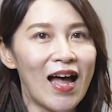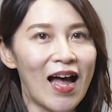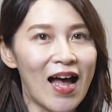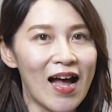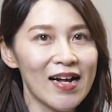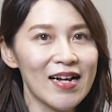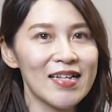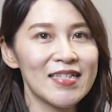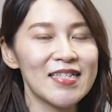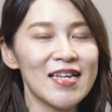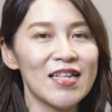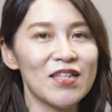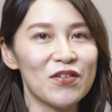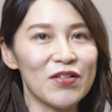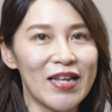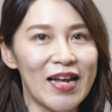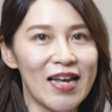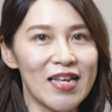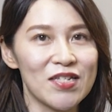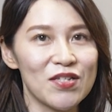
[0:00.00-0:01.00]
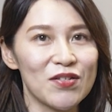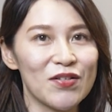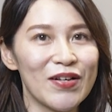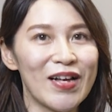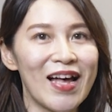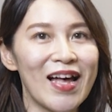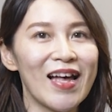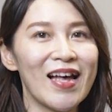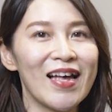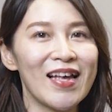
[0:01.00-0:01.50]
赤ちゃんの体重
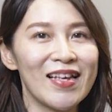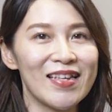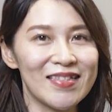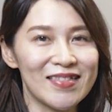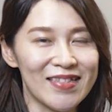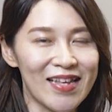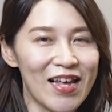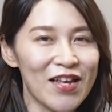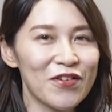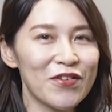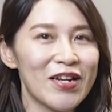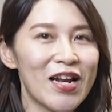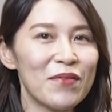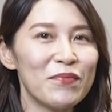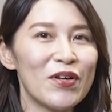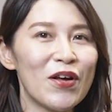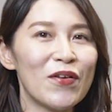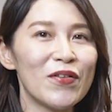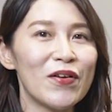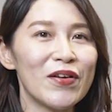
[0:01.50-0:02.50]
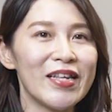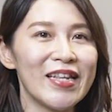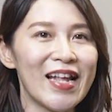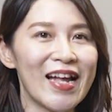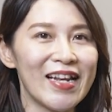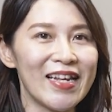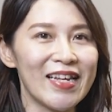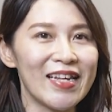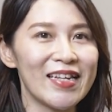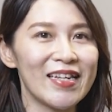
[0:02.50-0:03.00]
が 1000g ほどに
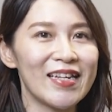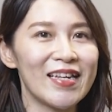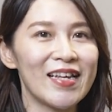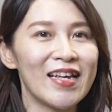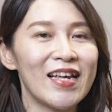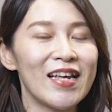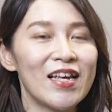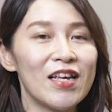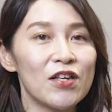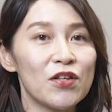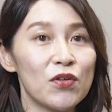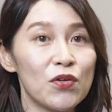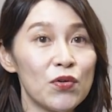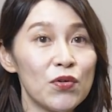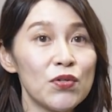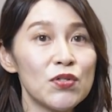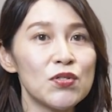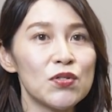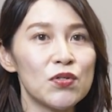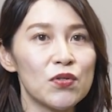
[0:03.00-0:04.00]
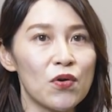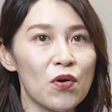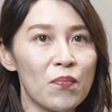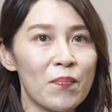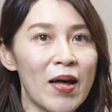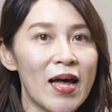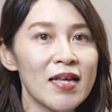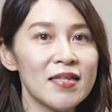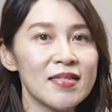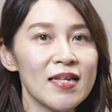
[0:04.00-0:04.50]
なり
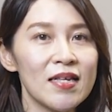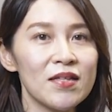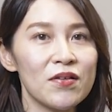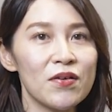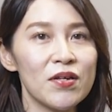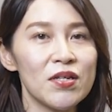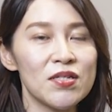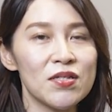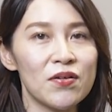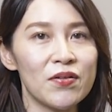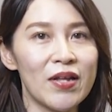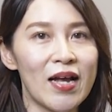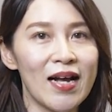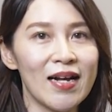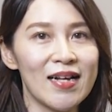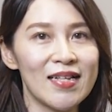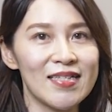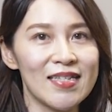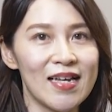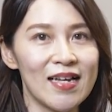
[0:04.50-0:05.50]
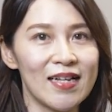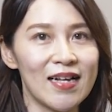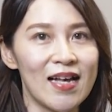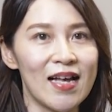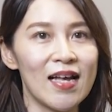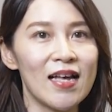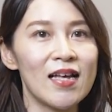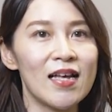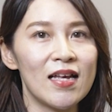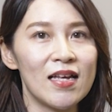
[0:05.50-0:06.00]
95%以上の赤ちゃん
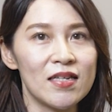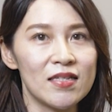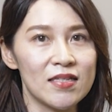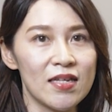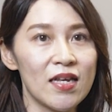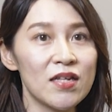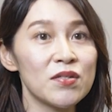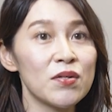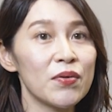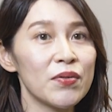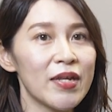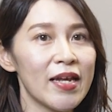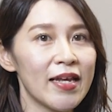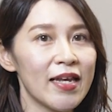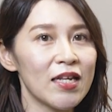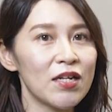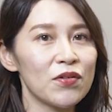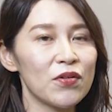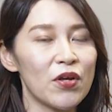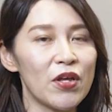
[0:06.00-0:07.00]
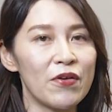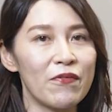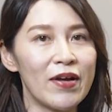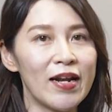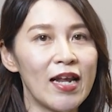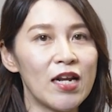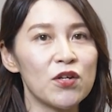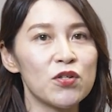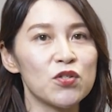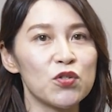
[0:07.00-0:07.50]
が生存できると言わ
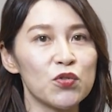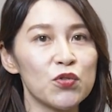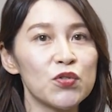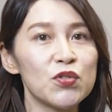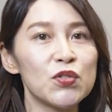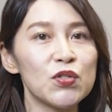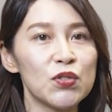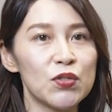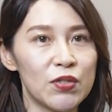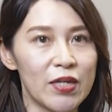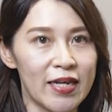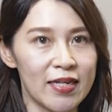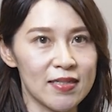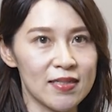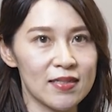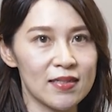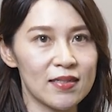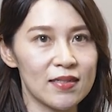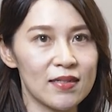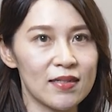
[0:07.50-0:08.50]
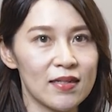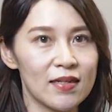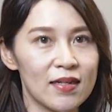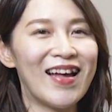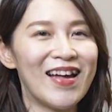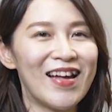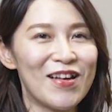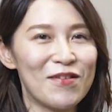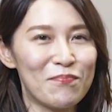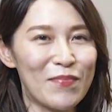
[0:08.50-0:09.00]
れる週数です。
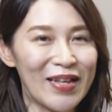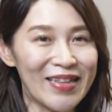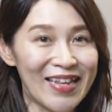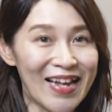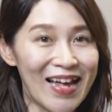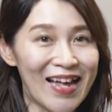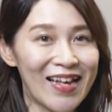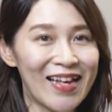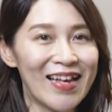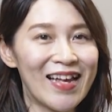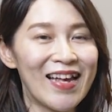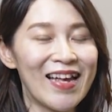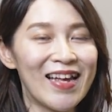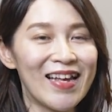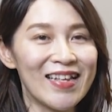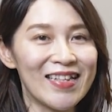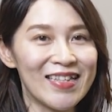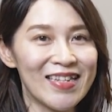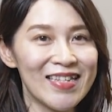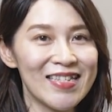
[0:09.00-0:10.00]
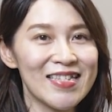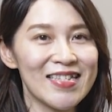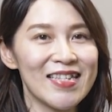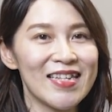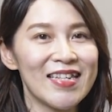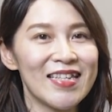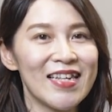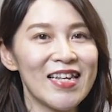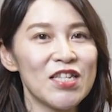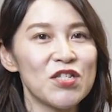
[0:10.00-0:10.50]
また妊
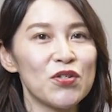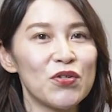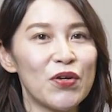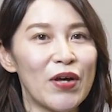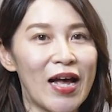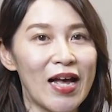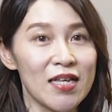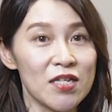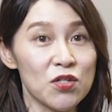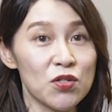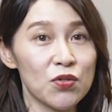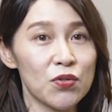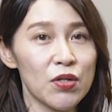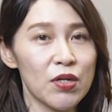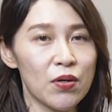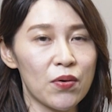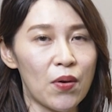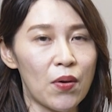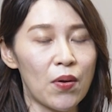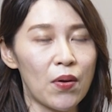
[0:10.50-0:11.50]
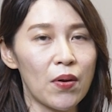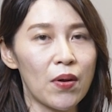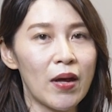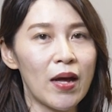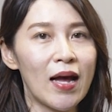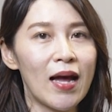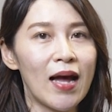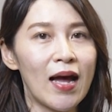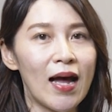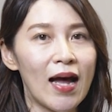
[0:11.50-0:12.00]
娠28週以降
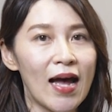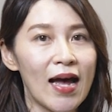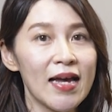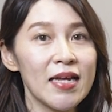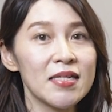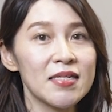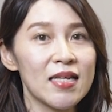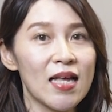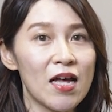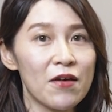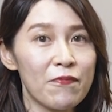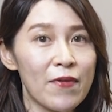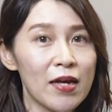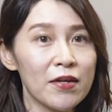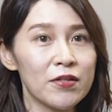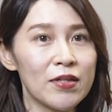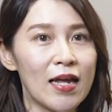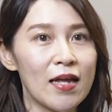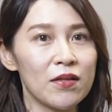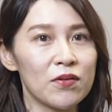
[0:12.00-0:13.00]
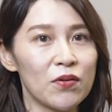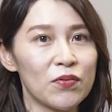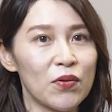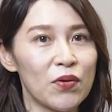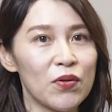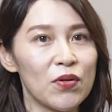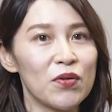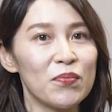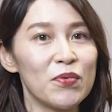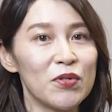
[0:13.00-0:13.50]
ハイサーファクタントと
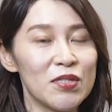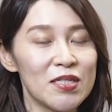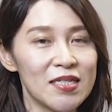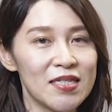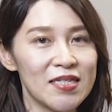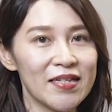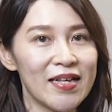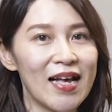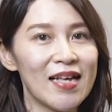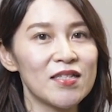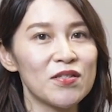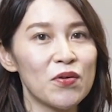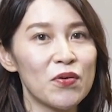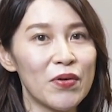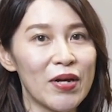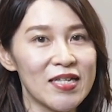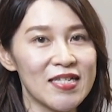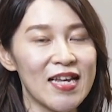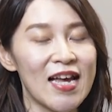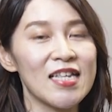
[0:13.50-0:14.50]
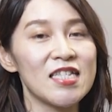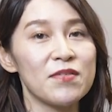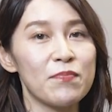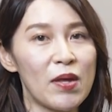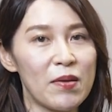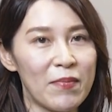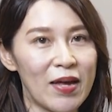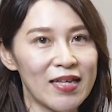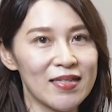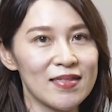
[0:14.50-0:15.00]
いう物質が増加し始
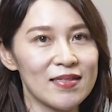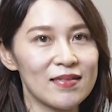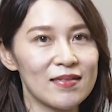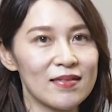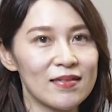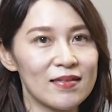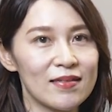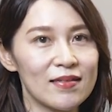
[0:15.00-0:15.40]
めます。